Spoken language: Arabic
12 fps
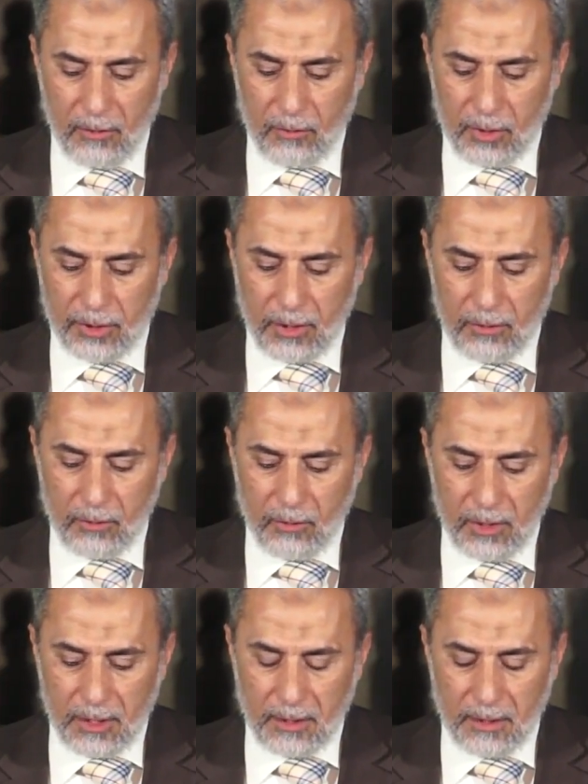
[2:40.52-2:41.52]
واجعله
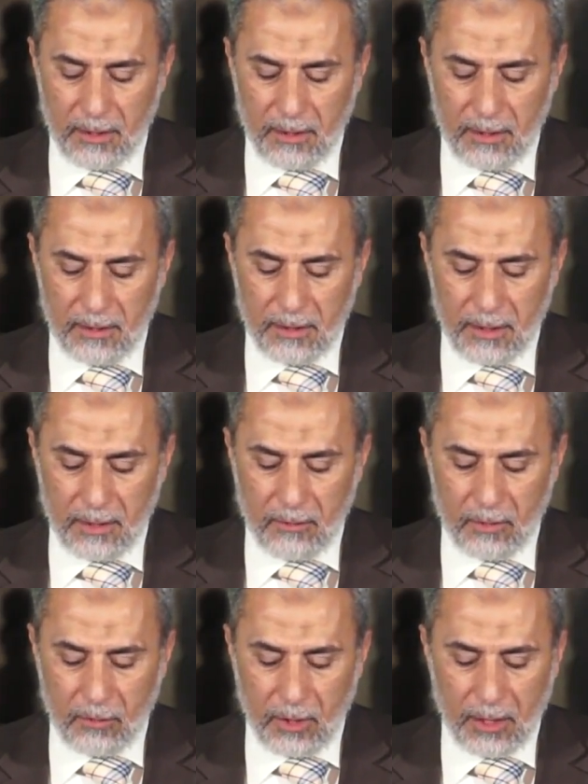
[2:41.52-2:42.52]
هوية لذاتنا
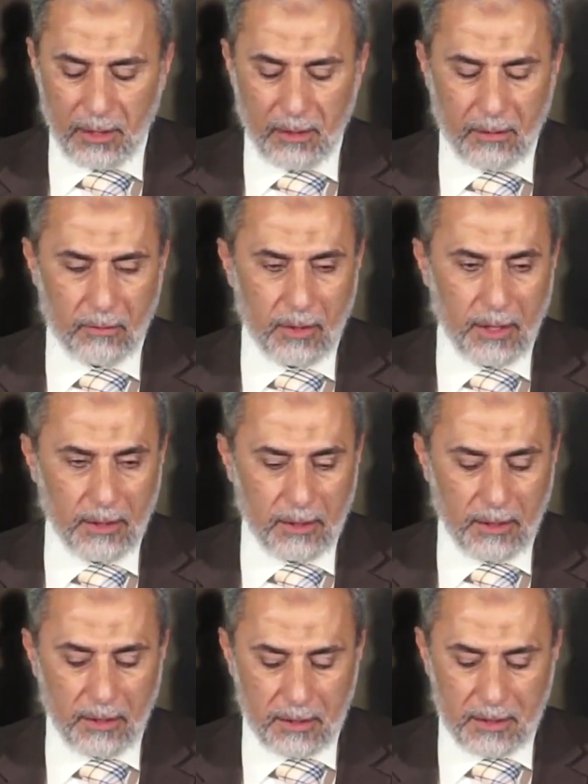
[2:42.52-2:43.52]
وروحا
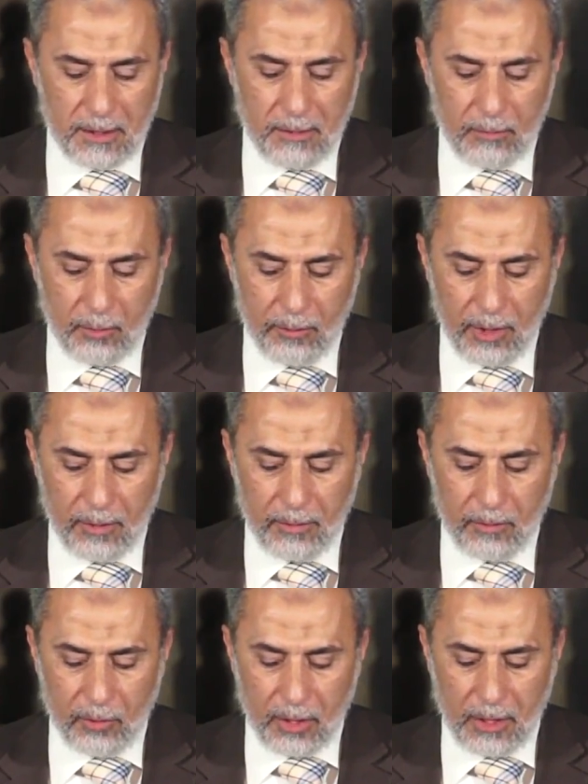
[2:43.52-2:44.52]
لأرواحنا نسلم بها
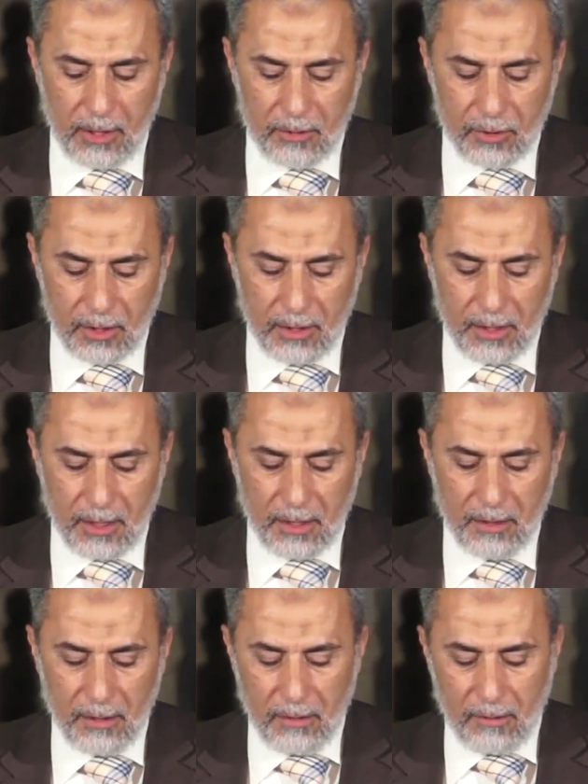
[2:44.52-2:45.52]
من موارد
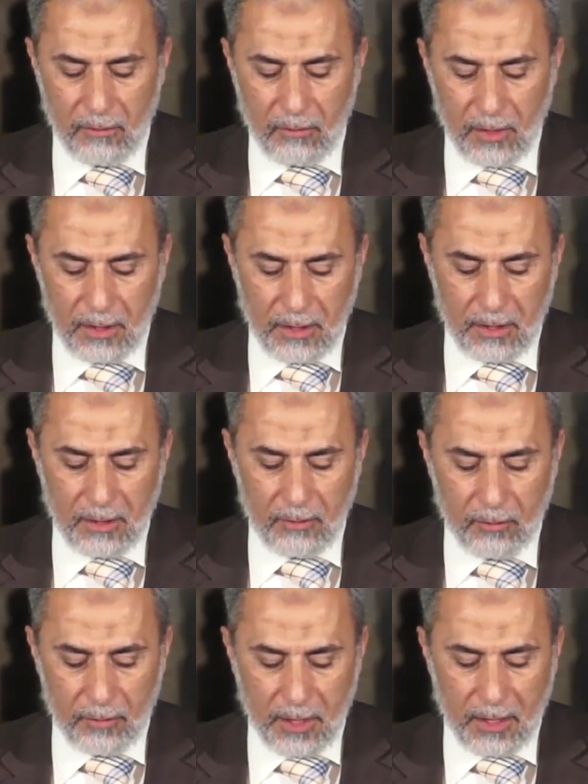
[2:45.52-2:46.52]
الأشقياء وننال
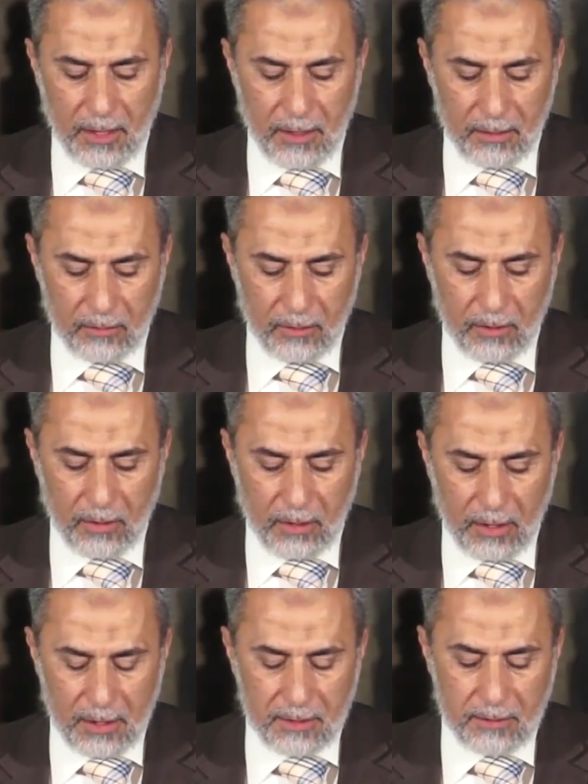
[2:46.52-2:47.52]
بها
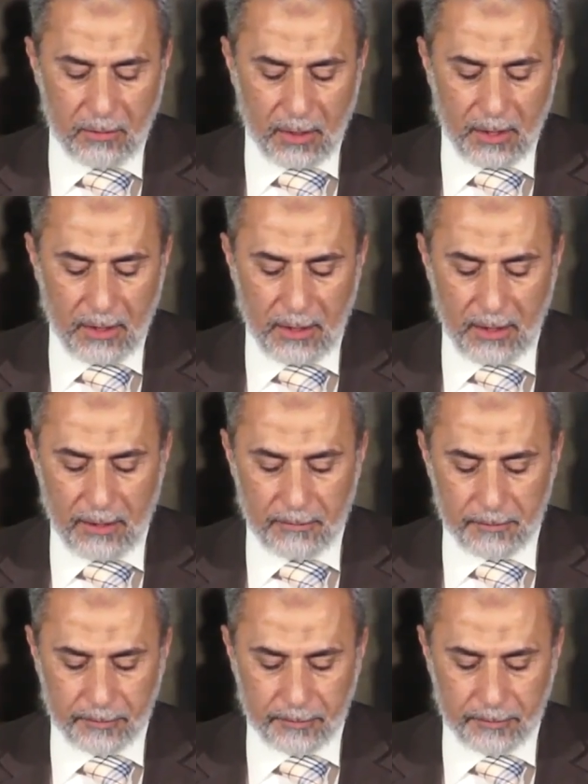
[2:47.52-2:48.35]
عطاء السعداء